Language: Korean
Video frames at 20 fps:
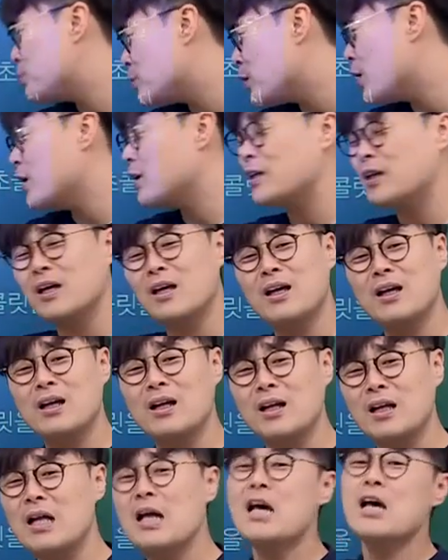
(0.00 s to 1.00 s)
풀어야
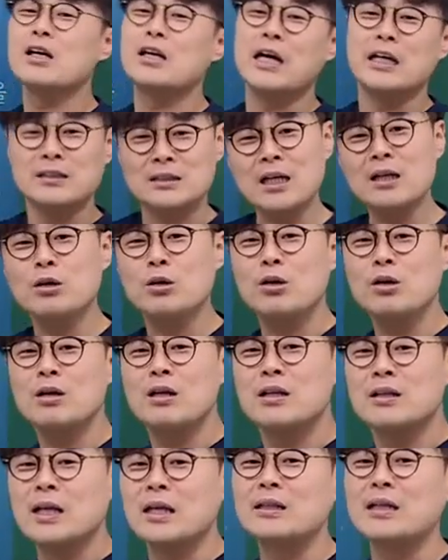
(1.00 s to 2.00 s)
돼 괜찮어
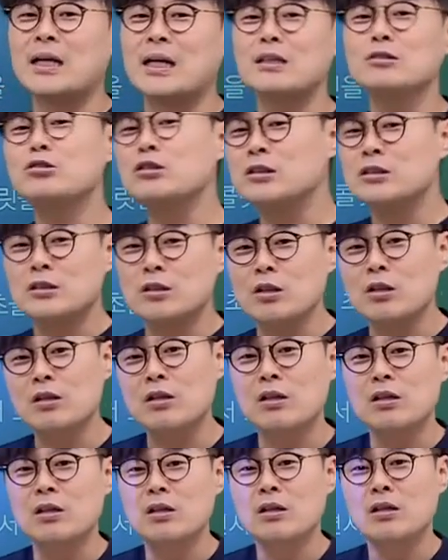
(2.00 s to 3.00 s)
난 잘할 수 있어
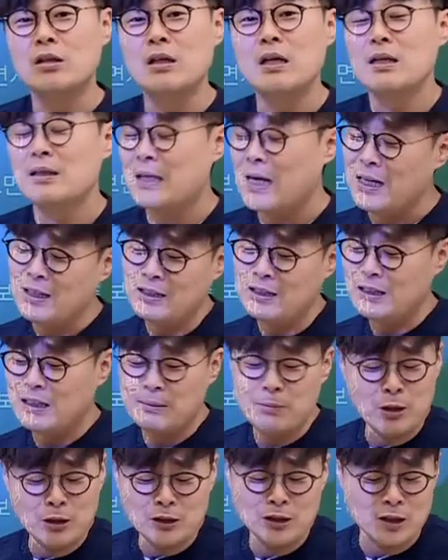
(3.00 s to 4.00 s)
나는
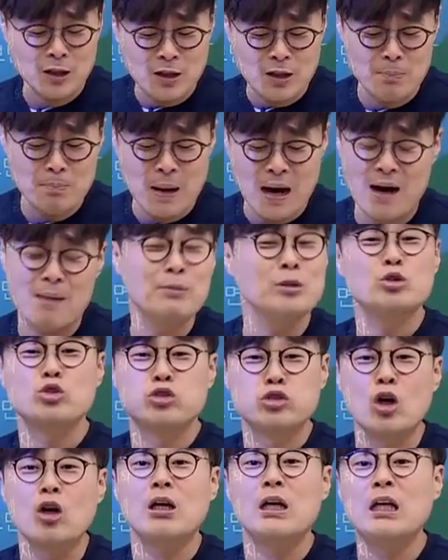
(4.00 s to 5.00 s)
이번 시험 망하면
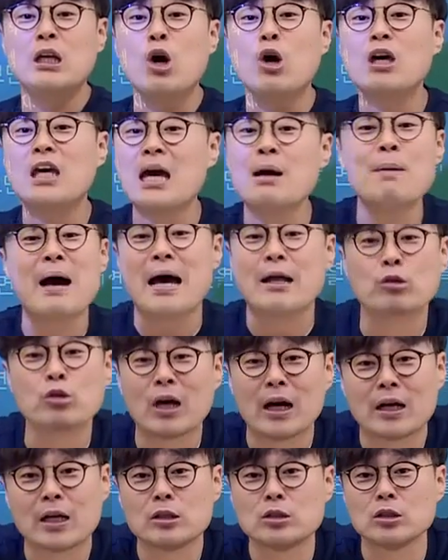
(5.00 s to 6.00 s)
죽어 이렇게 하면 안돼
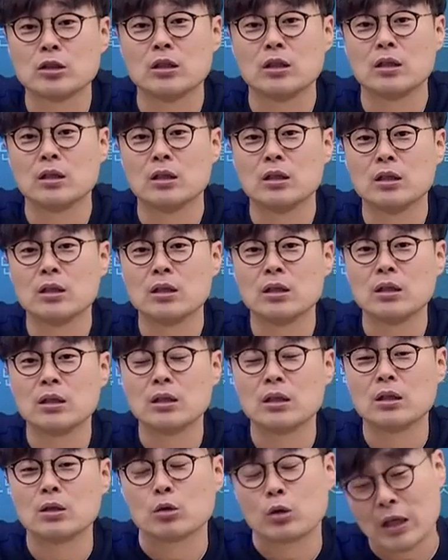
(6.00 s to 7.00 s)
알았죠
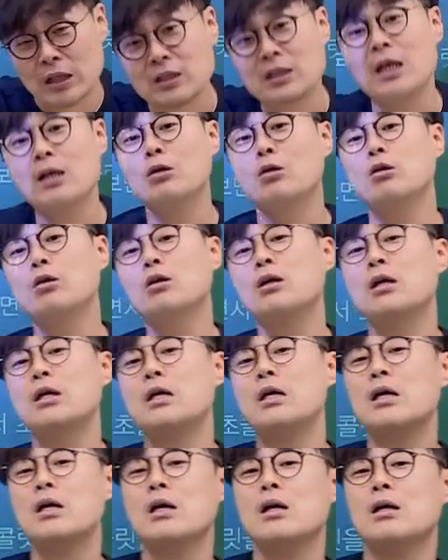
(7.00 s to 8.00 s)
괜찮어.
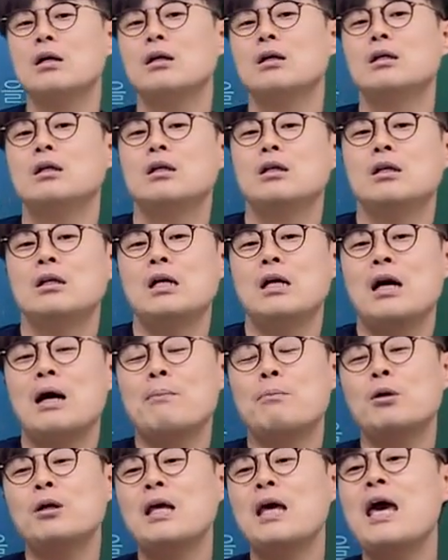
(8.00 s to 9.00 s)

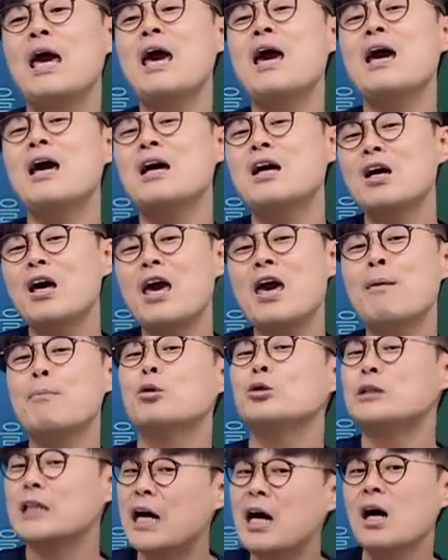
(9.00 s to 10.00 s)
한번 해,
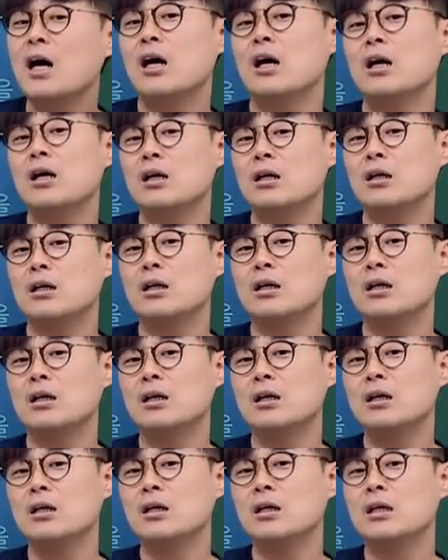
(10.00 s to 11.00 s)
해보자.
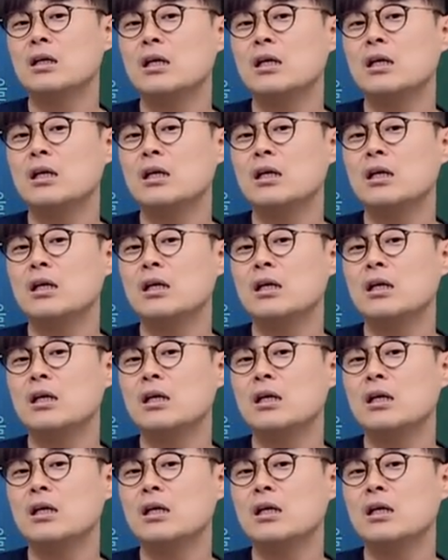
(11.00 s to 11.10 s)
어.